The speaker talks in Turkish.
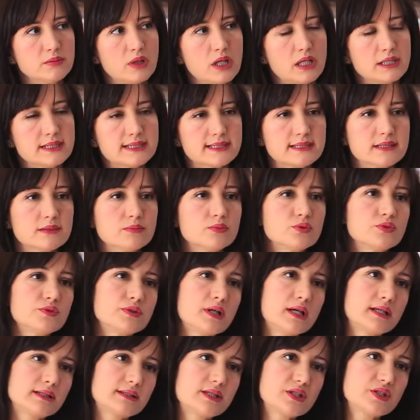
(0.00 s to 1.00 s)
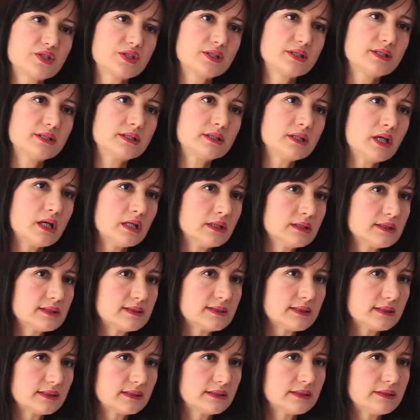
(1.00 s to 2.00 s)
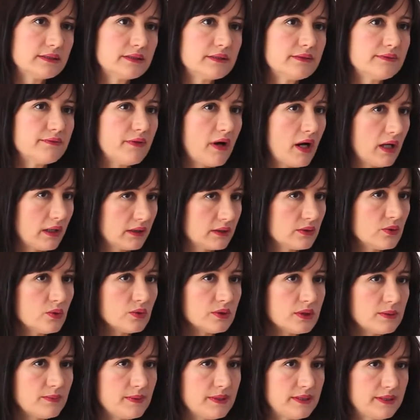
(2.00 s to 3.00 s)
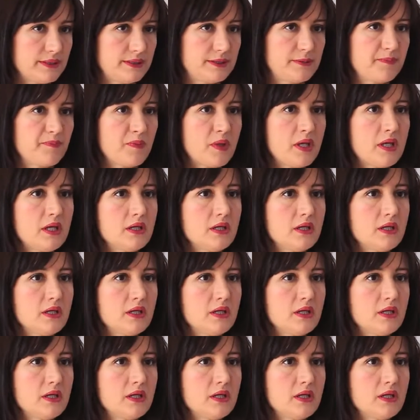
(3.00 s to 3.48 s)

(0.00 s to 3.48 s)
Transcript: aslında bundan kişilerin anladıkları farklı olabilir.